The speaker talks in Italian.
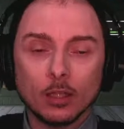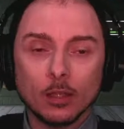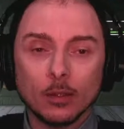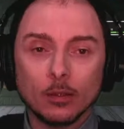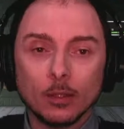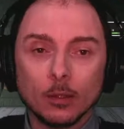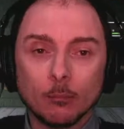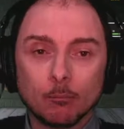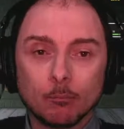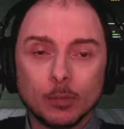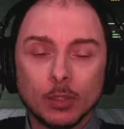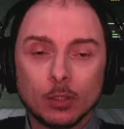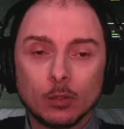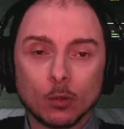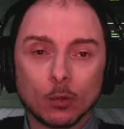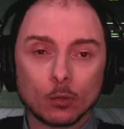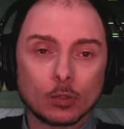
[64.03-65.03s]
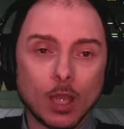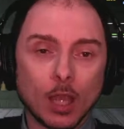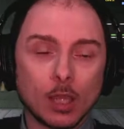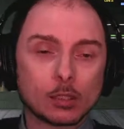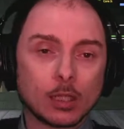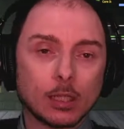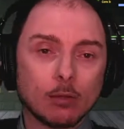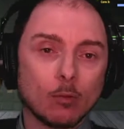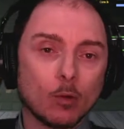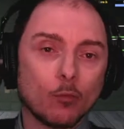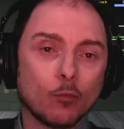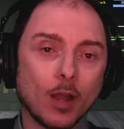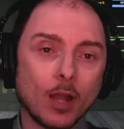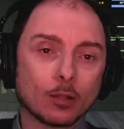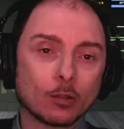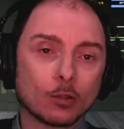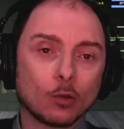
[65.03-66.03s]
nel piccolo test che avevo
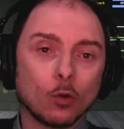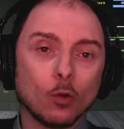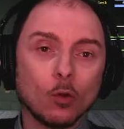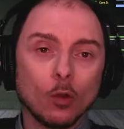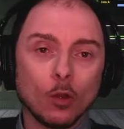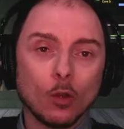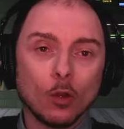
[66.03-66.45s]
fatto